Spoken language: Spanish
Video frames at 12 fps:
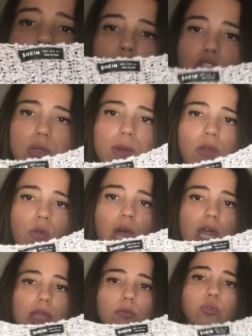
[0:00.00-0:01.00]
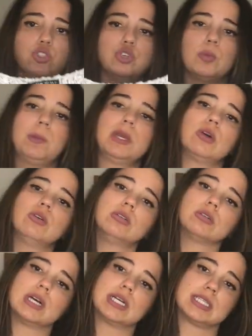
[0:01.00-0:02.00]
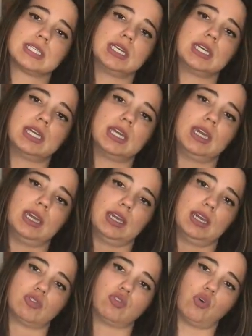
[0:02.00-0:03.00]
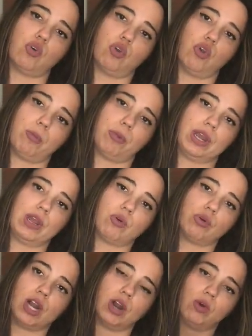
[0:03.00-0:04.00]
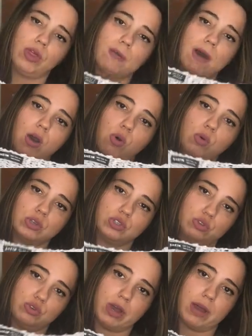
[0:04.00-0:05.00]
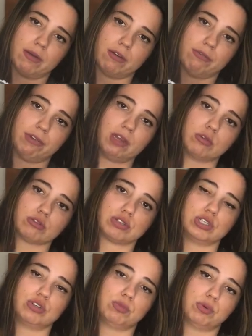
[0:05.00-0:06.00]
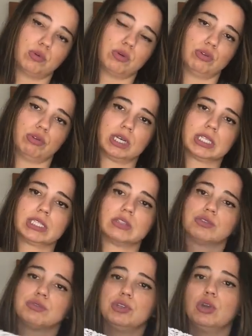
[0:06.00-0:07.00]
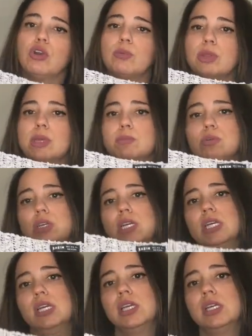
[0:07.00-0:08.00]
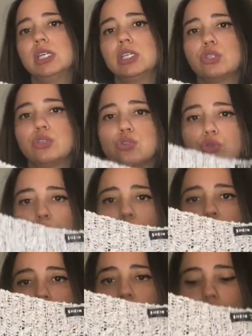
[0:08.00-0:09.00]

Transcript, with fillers: pero estoy viendo que hace mucho pico Así que esto lo ponéis con algo debajo cuando haga más frío, o si no, pues cuando no haga tanto frío lo podéis poner solo con